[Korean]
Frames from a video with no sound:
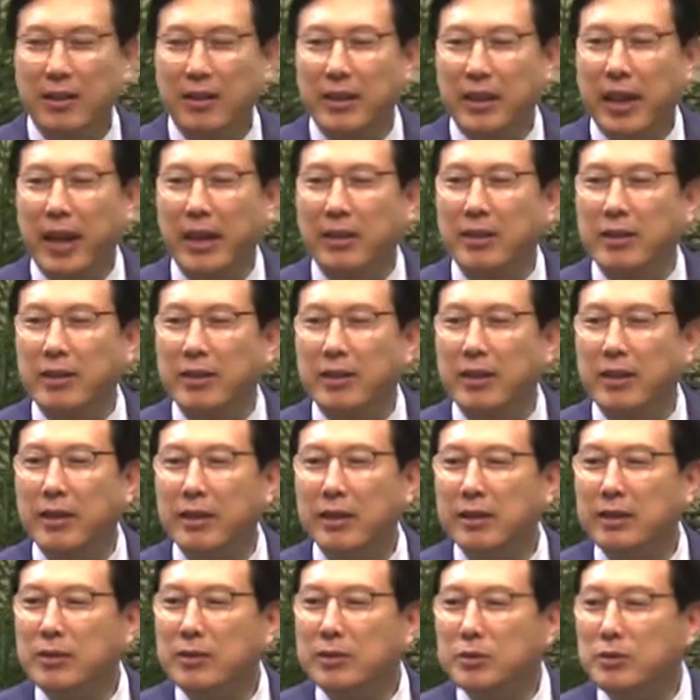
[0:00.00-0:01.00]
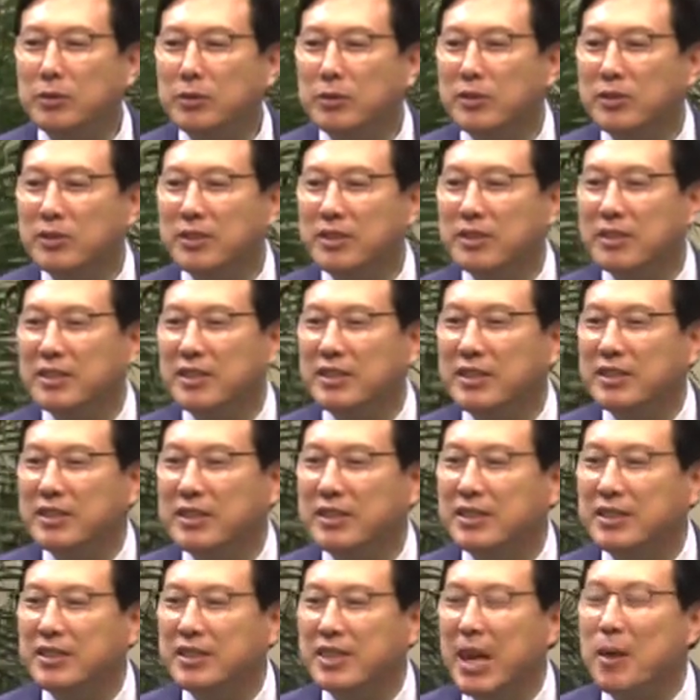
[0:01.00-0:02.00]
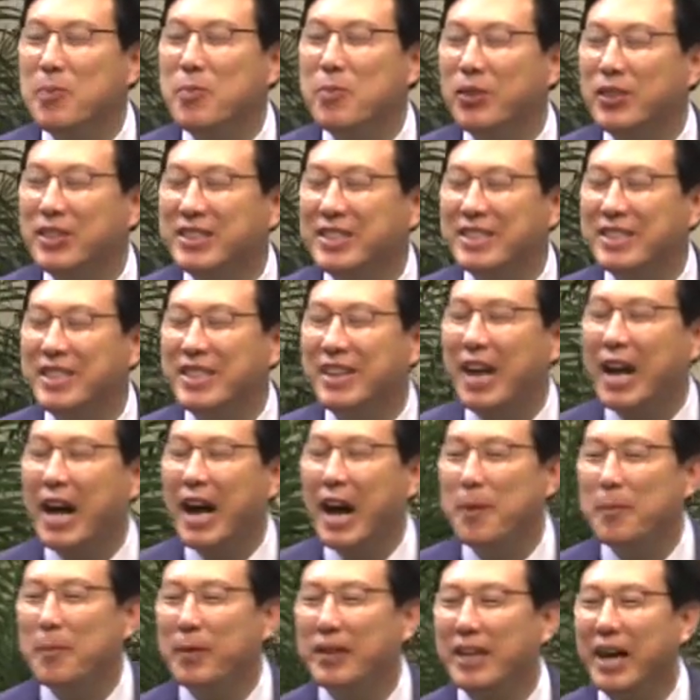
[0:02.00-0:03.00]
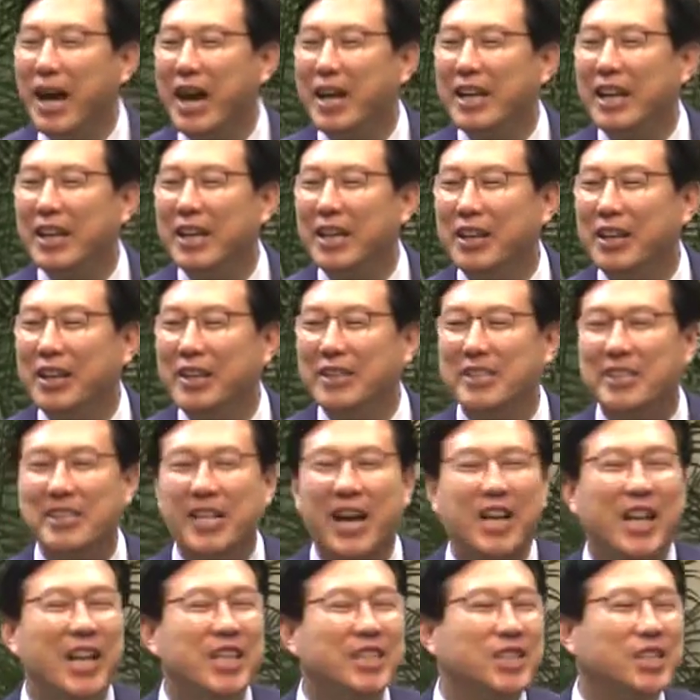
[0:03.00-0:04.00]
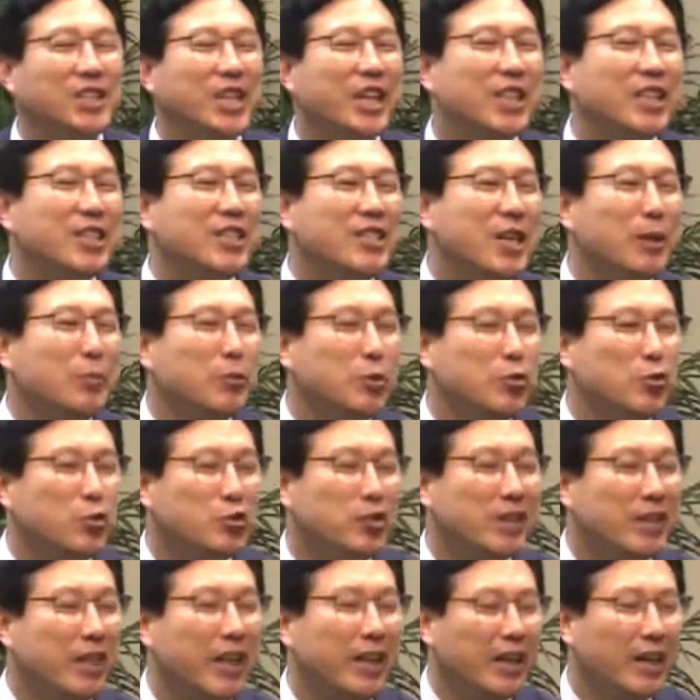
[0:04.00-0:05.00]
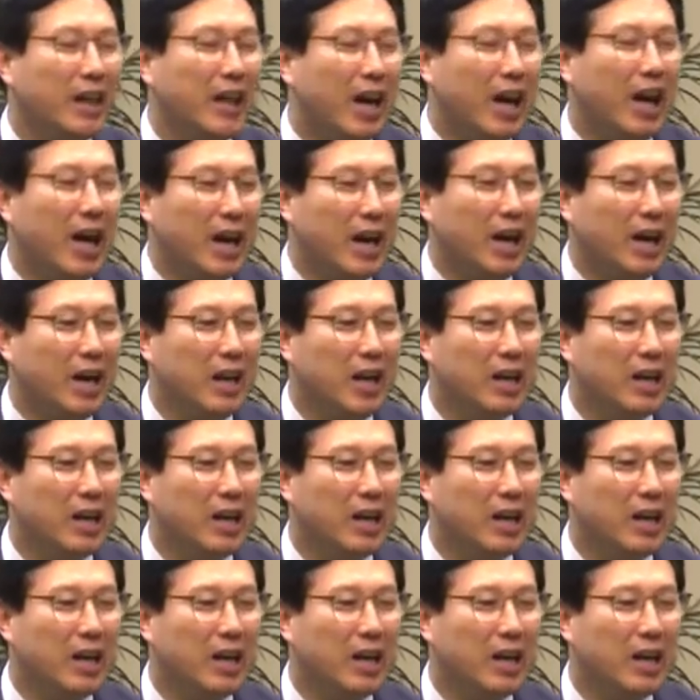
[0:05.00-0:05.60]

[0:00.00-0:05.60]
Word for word: 개떡 재물 들어가면 하나님께서 사라지지 않는 재물 주신다니까.